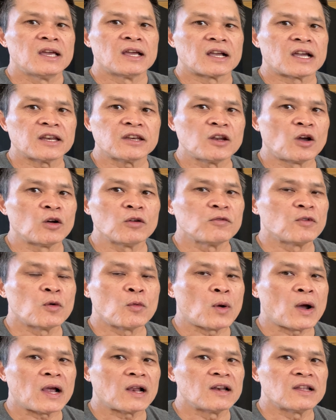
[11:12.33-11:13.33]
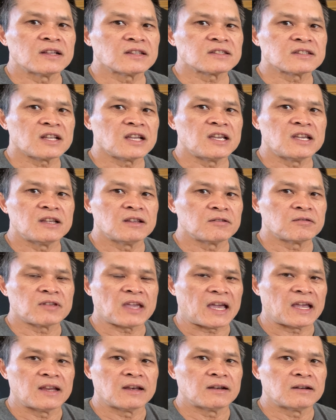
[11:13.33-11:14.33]
kết nối vô wireless thì
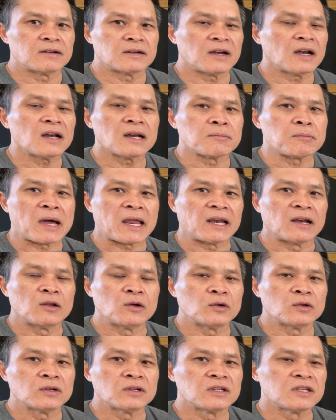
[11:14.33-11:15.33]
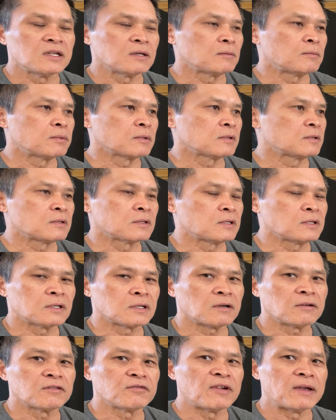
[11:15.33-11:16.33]
chạy rất là mạnh luôn chưa chưa
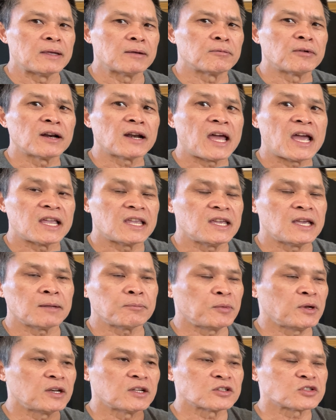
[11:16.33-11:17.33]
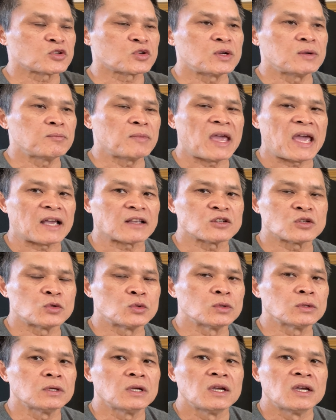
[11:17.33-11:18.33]
có vị vấn đề gì hết Peter stream nhạc
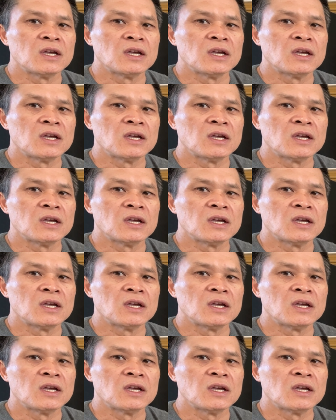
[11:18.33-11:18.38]
xuống